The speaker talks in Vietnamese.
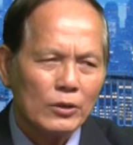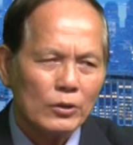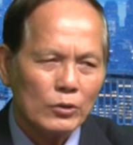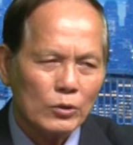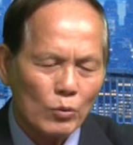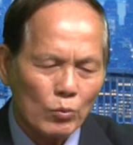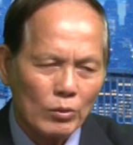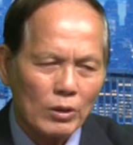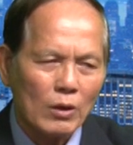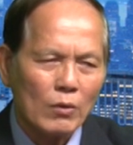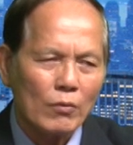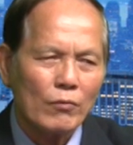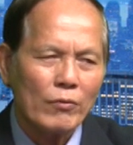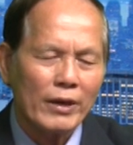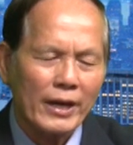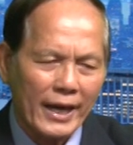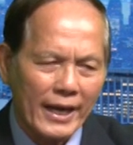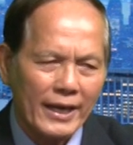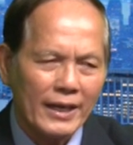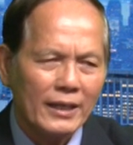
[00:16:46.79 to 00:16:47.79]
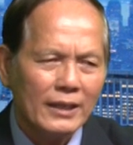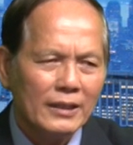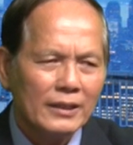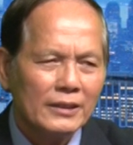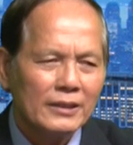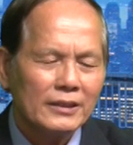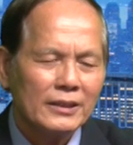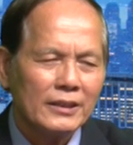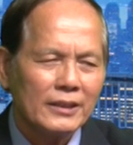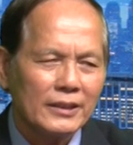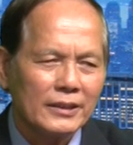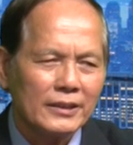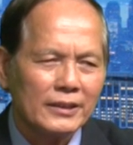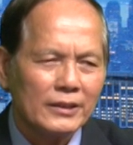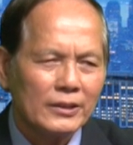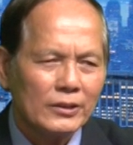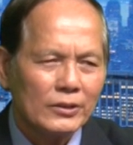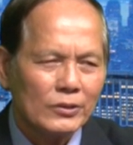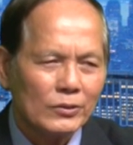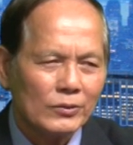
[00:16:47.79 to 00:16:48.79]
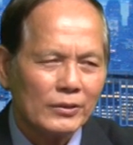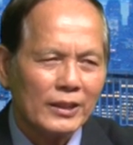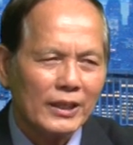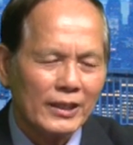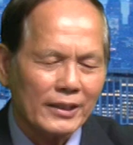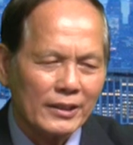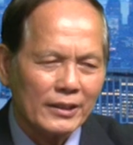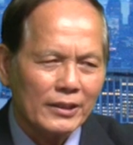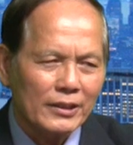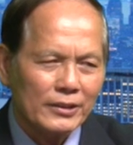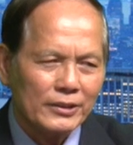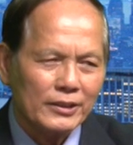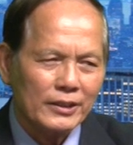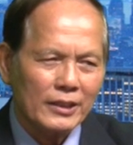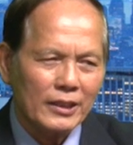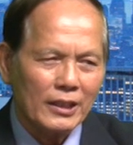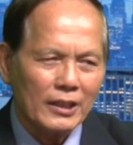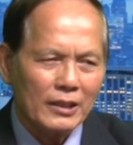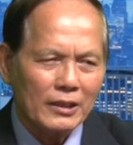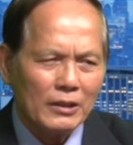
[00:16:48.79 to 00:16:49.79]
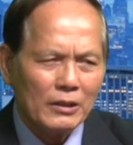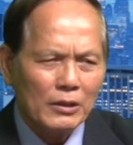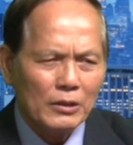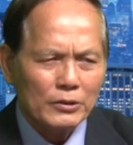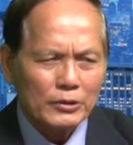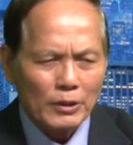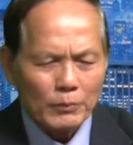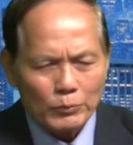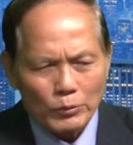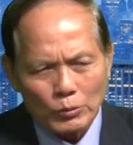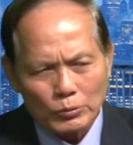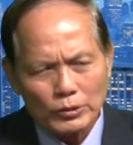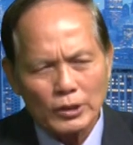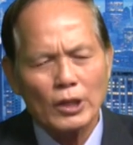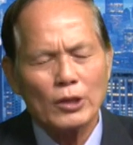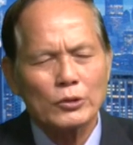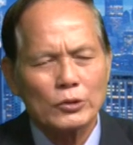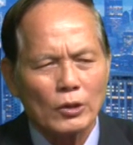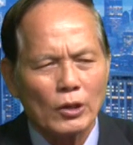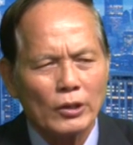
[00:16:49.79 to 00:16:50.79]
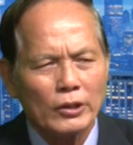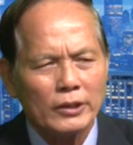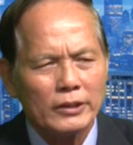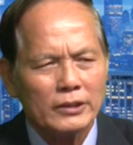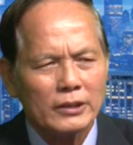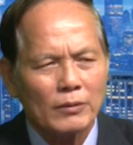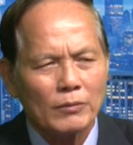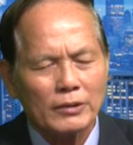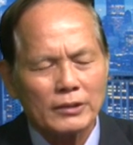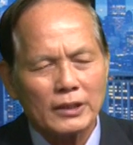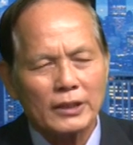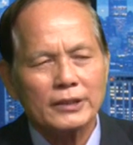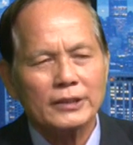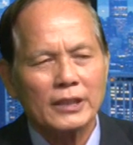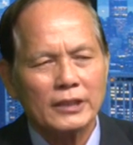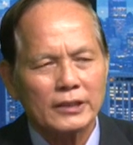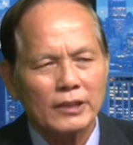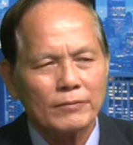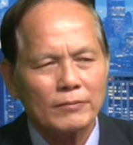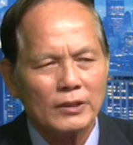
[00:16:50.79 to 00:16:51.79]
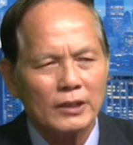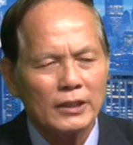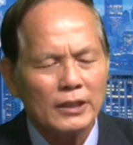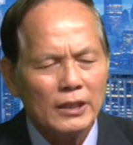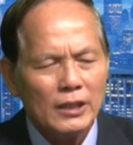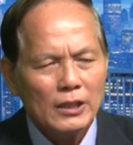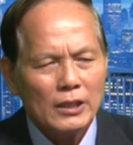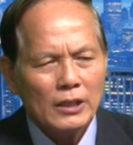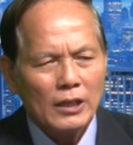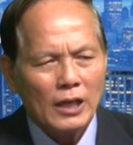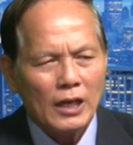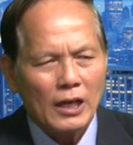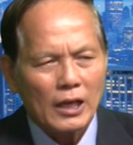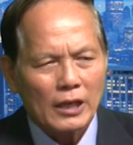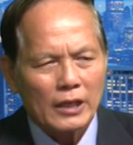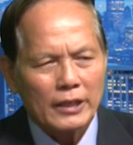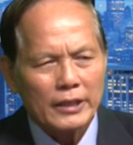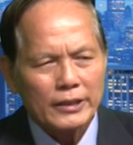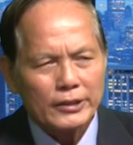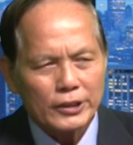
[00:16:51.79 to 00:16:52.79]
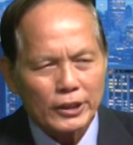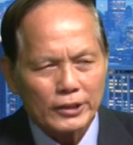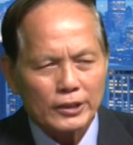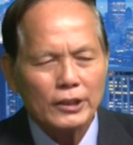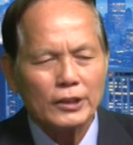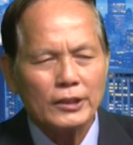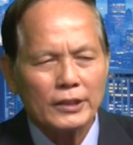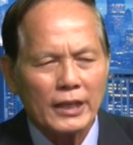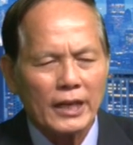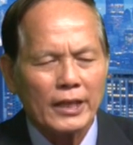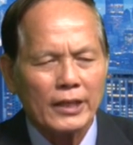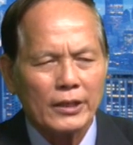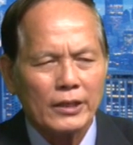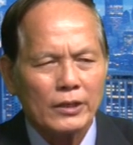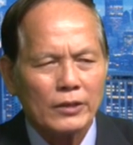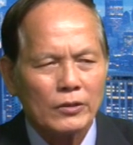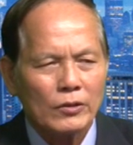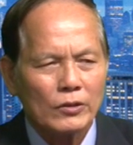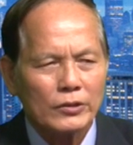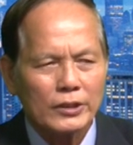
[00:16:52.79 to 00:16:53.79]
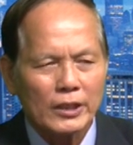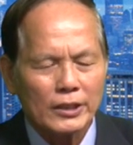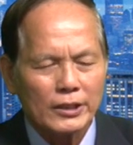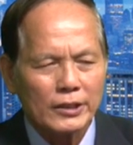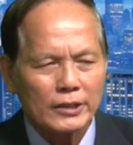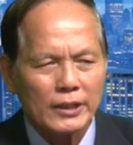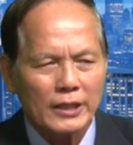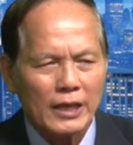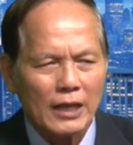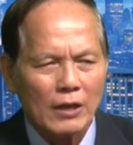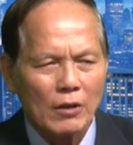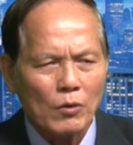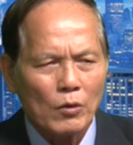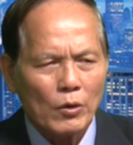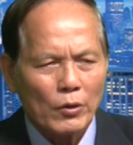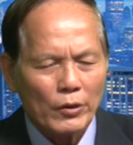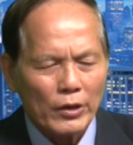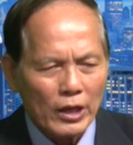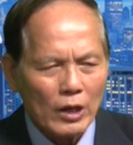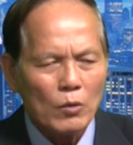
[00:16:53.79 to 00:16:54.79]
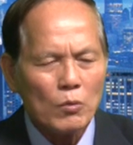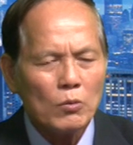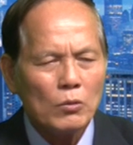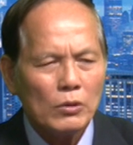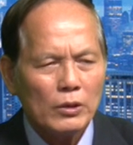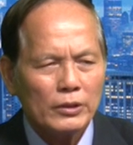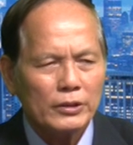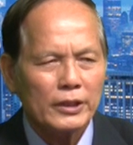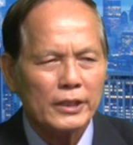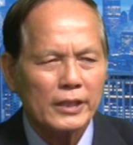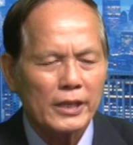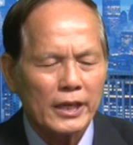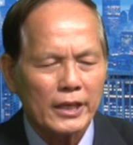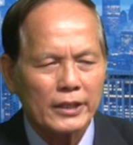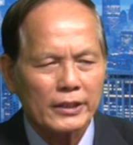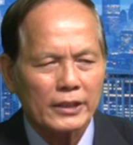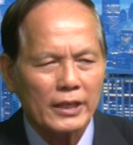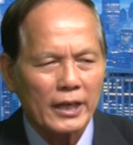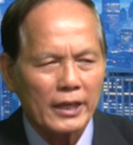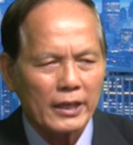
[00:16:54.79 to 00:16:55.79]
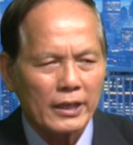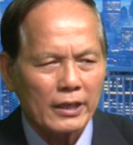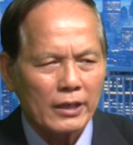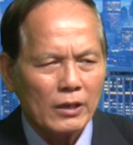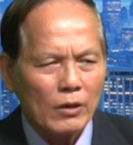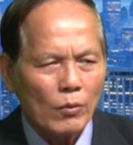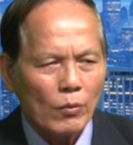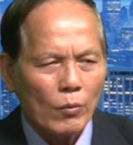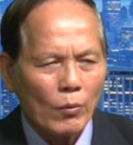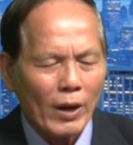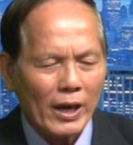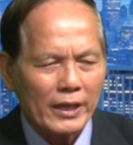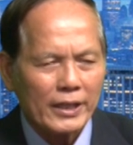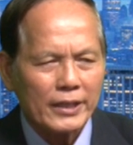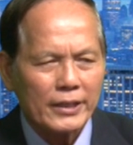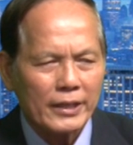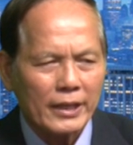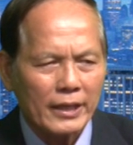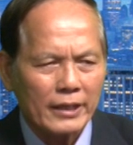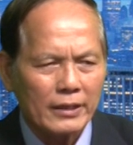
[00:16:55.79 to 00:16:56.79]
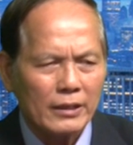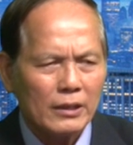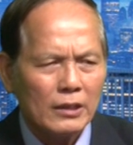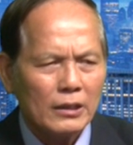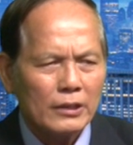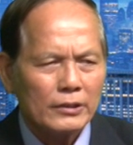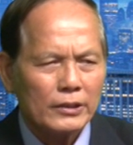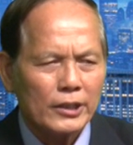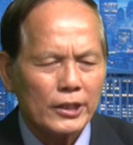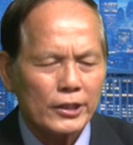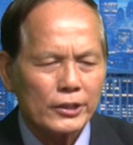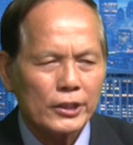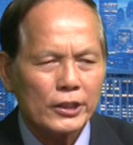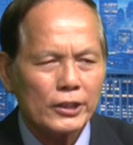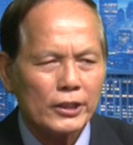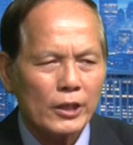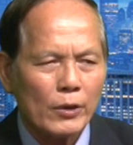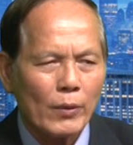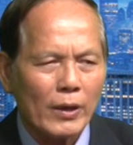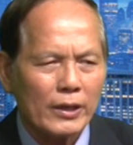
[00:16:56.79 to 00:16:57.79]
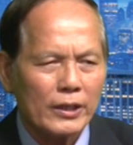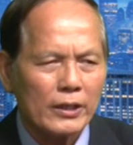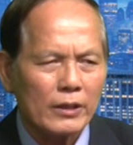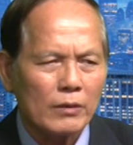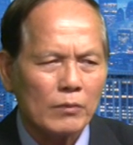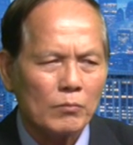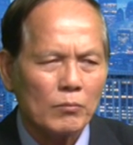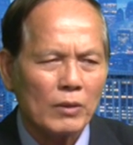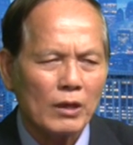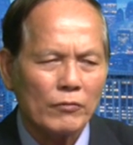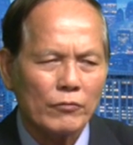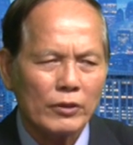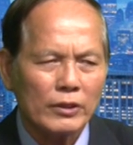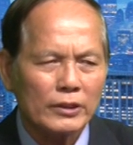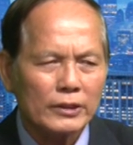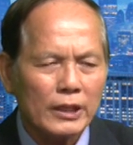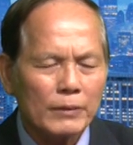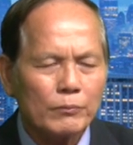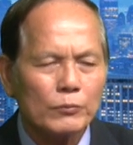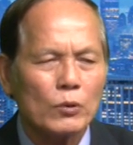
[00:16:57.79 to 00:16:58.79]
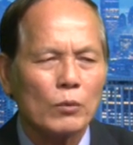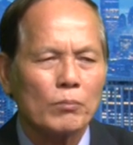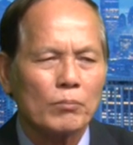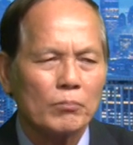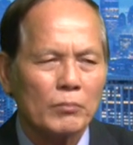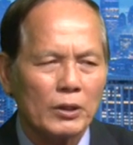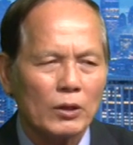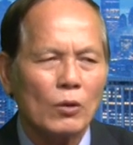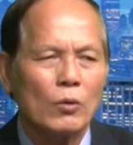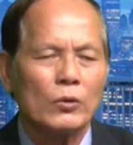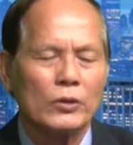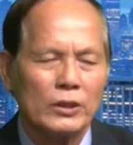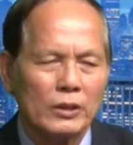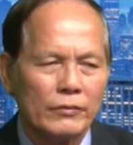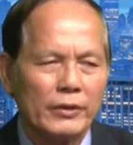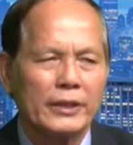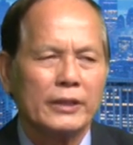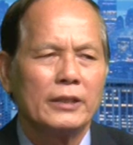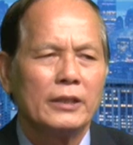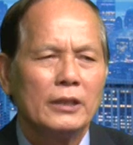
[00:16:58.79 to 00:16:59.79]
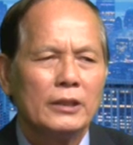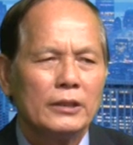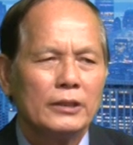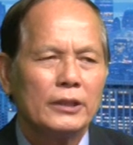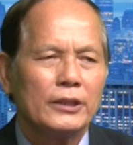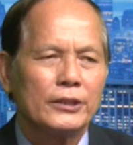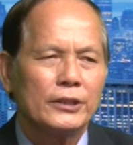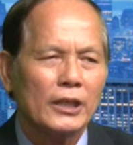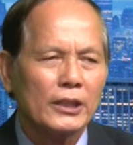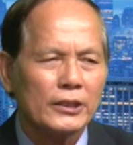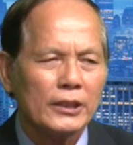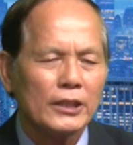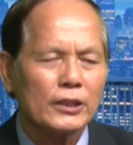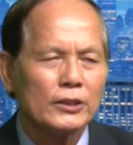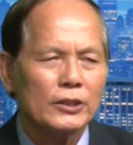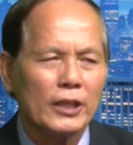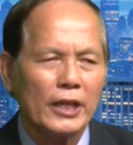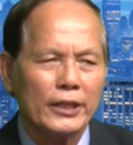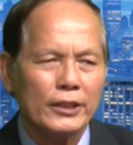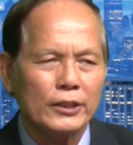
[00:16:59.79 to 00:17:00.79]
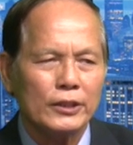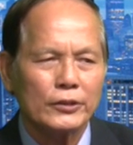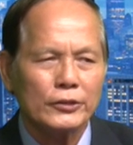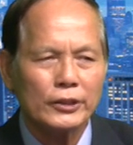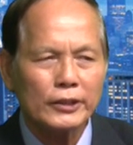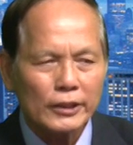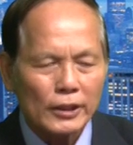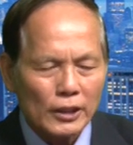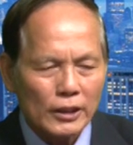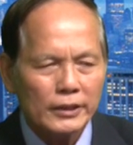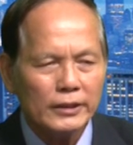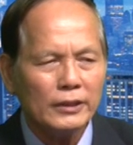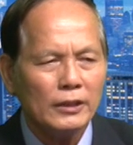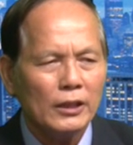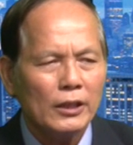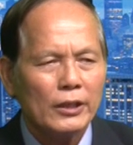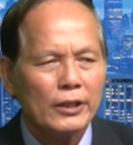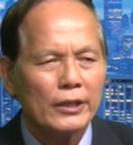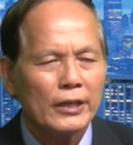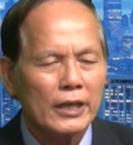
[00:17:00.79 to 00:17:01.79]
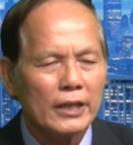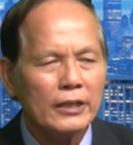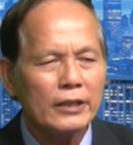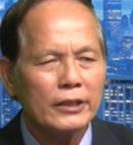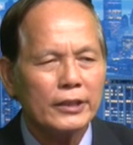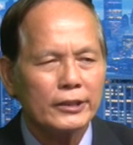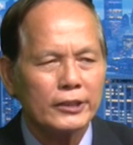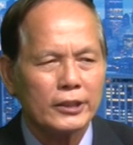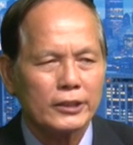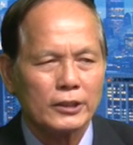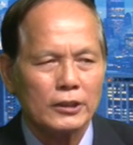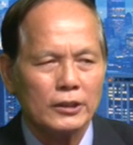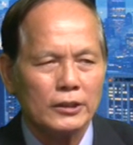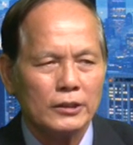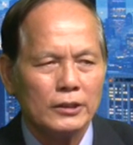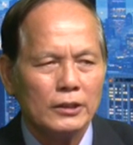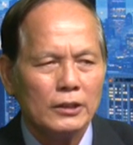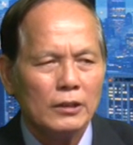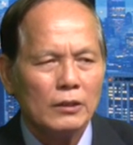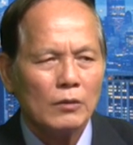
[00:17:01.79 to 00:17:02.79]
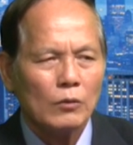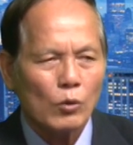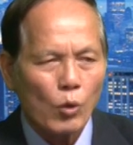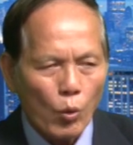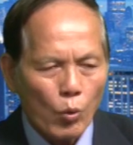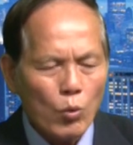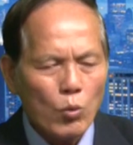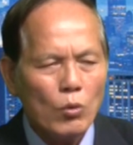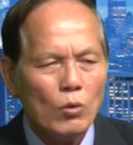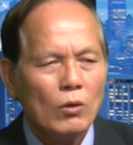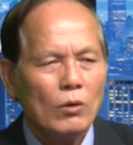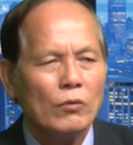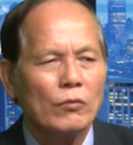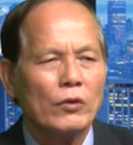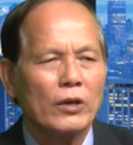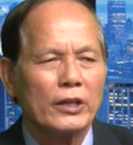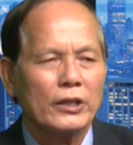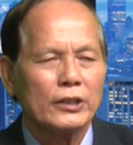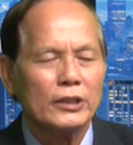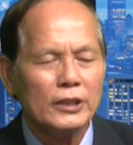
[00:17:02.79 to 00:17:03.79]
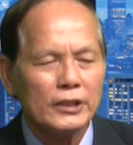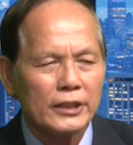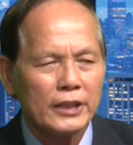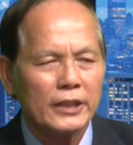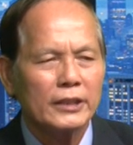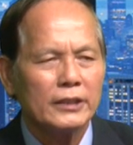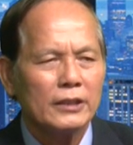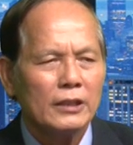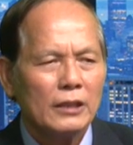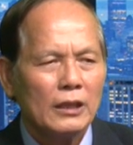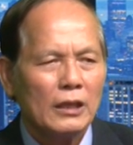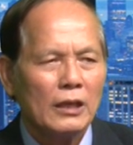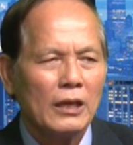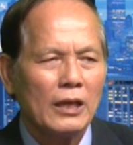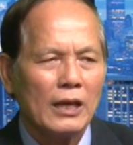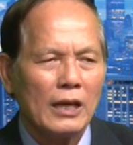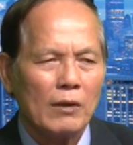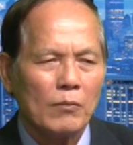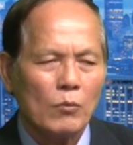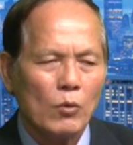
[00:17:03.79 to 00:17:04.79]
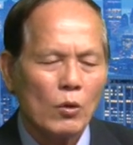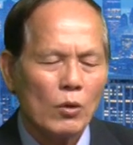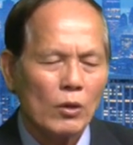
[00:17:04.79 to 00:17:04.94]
Trung Cộng và Nga thì chúng ta sẽ tiếp tục theo dõi trong cái thời gian sắp tới à, cái trật tự này nó sẽ như thế nào nếu tình hình tại Hoa Kỳ này tình hình chính trị Hoa Kỳ mà vẫn tiếp tục bất ổn như vậy thì chắc chắn sẽ ảnh hưởng rất lớn đến cái trật tự cũ và đương nhiên là một